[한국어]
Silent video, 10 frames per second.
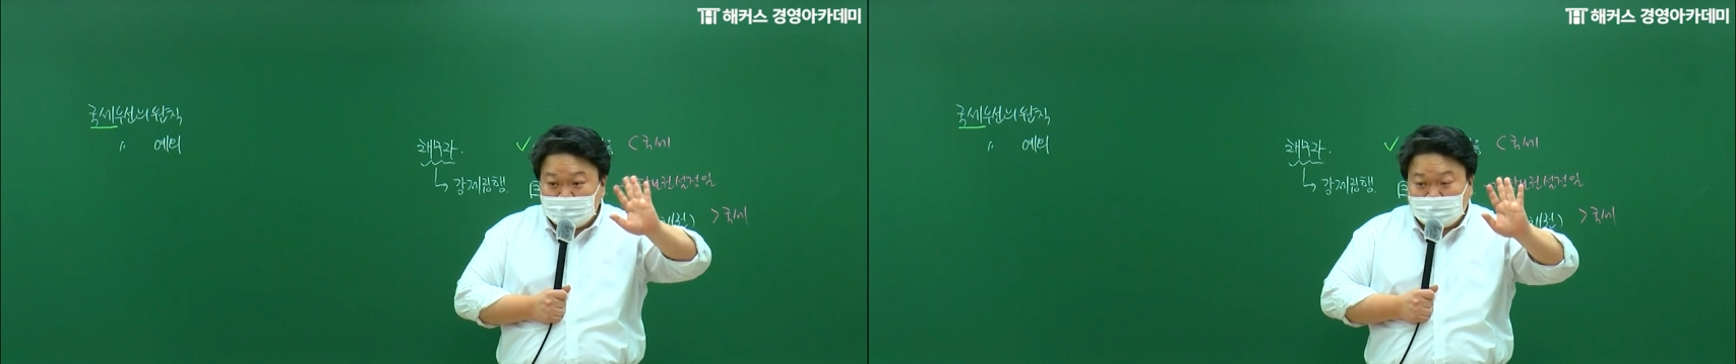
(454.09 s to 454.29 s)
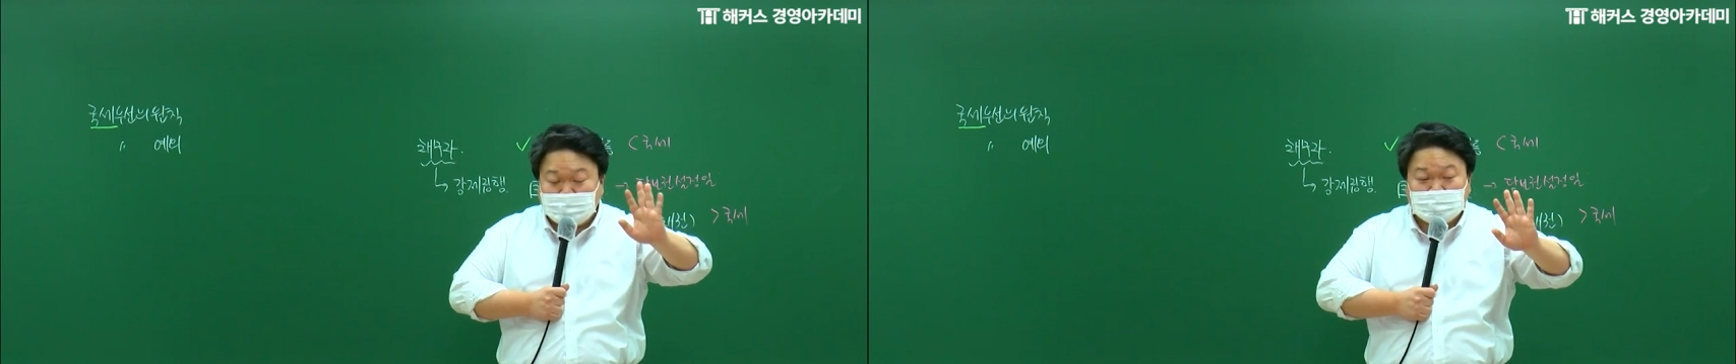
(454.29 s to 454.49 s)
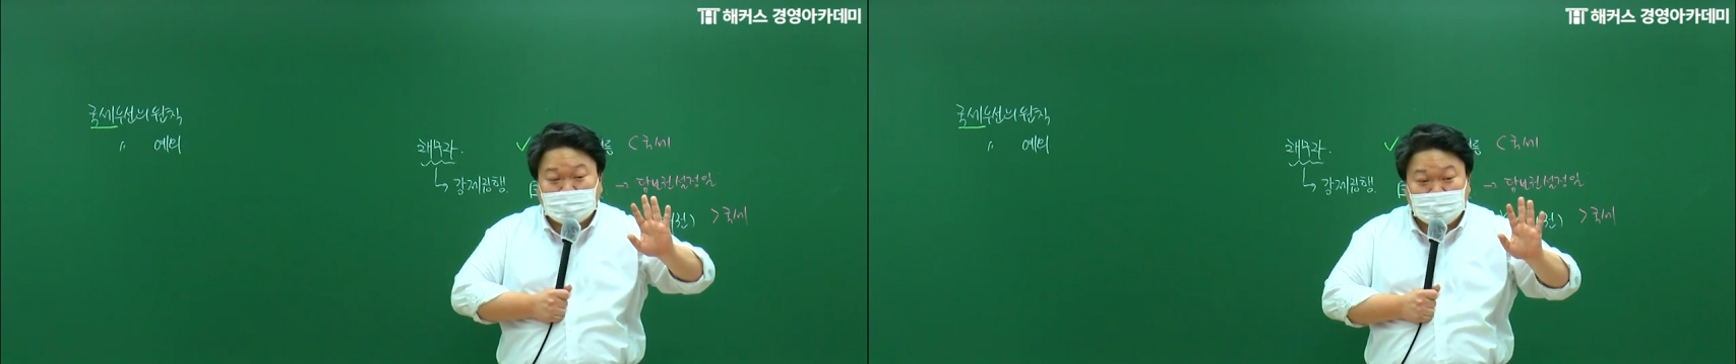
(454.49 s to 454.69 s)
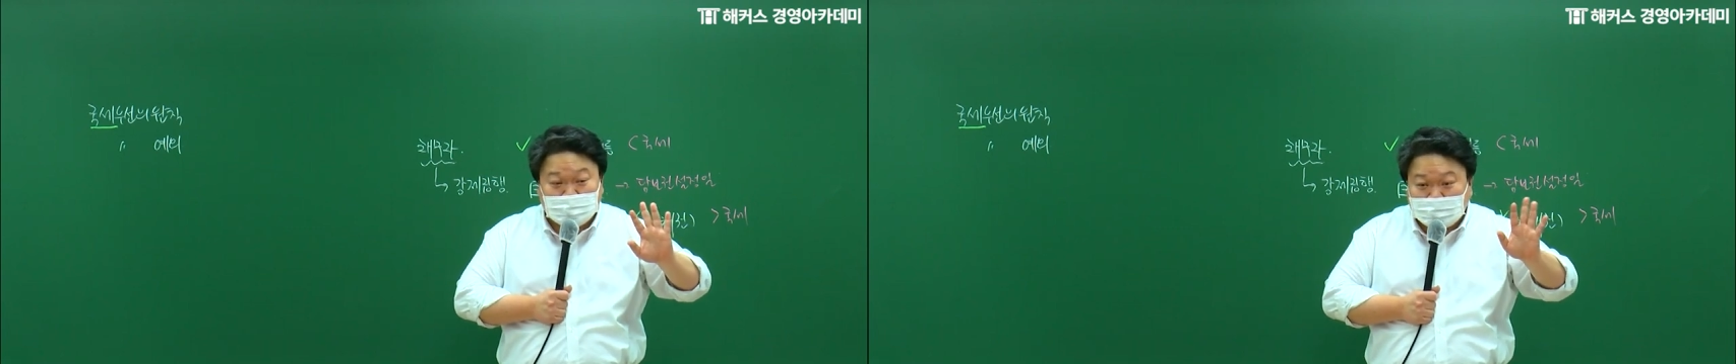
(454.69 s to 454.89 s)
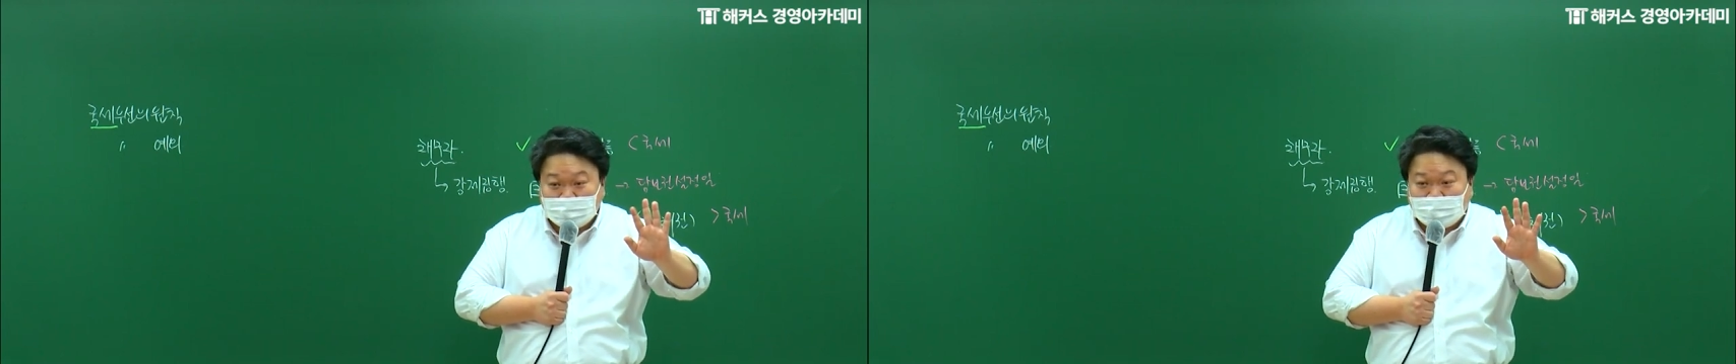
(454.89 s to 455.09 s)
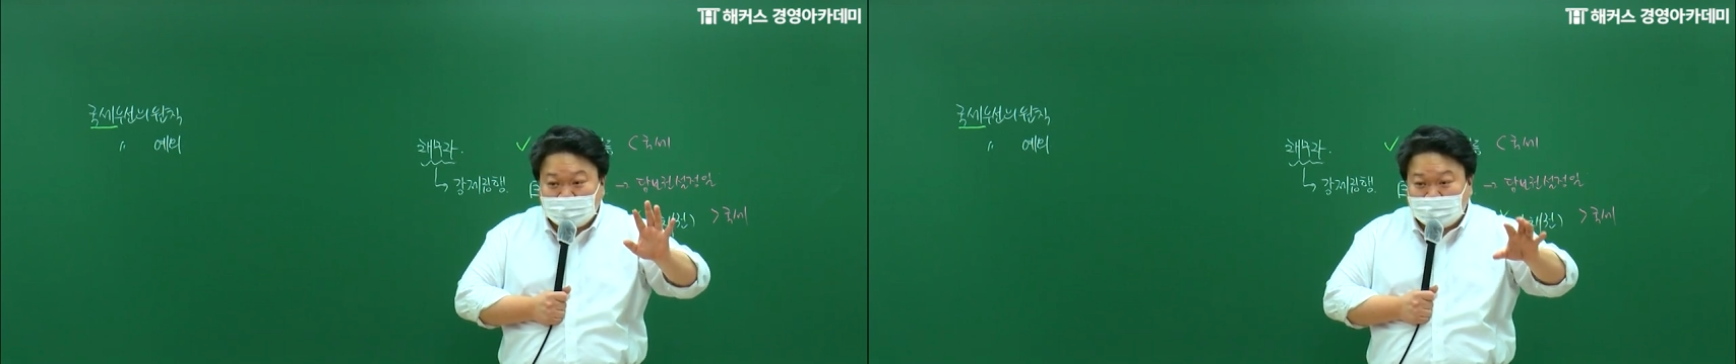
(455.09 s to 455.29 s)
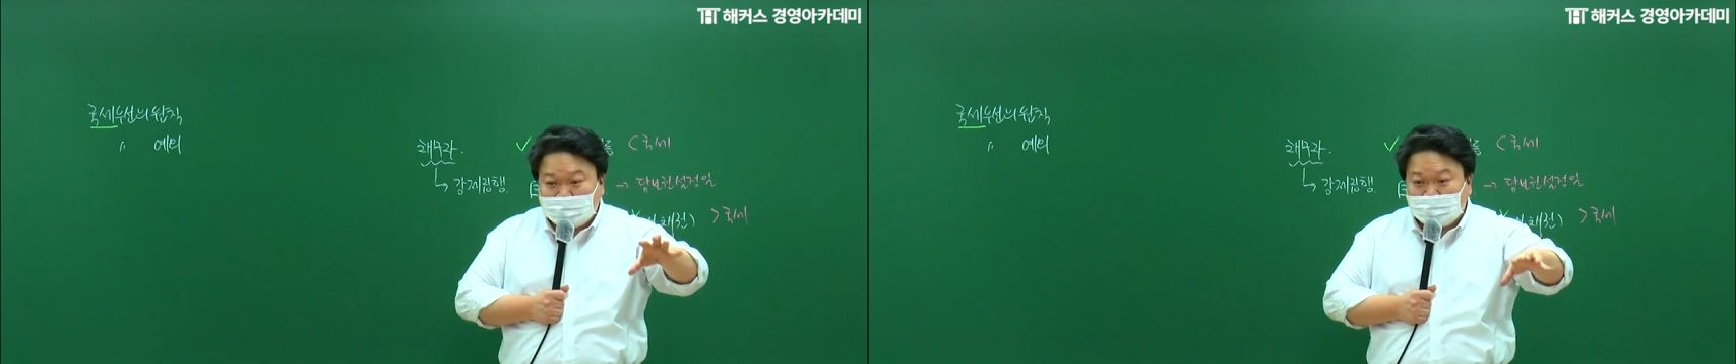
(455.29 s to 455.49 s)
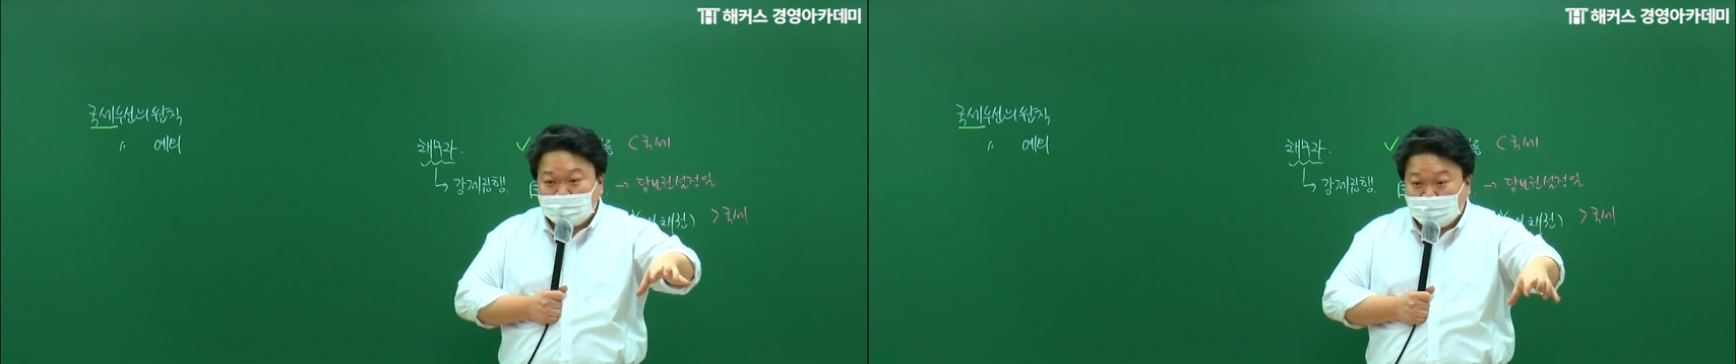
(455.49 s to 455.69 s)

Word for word: 남녀 차별 그런 게 아니라